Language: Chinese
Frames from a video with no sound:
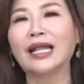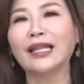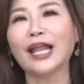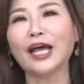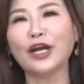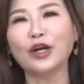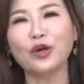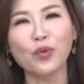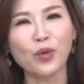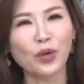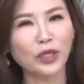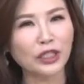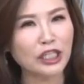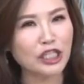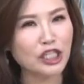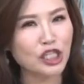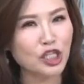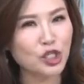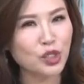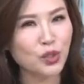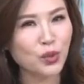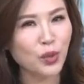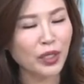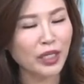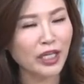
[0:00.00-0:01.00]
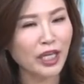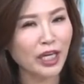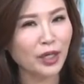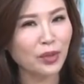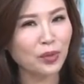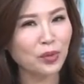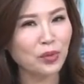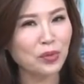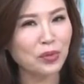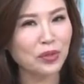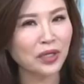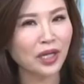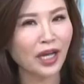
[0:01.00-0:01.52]
那如果你是做业
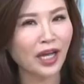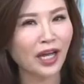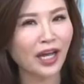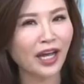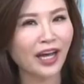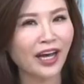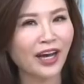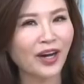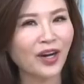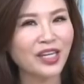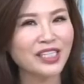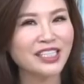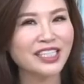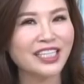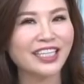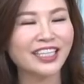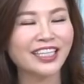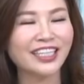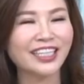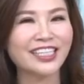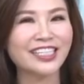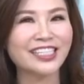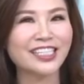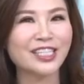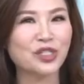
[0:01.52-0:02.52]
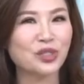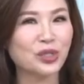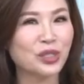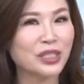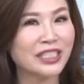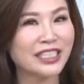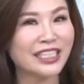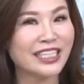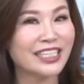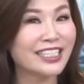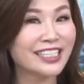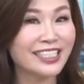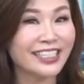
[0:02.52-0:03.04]
务呢，或者你是做
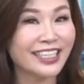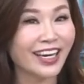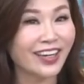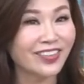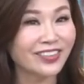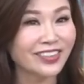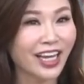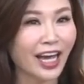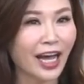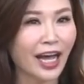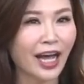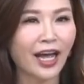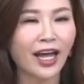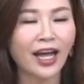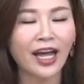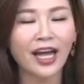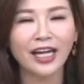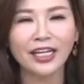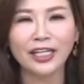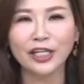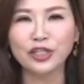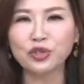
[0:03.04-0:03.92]
行销呢，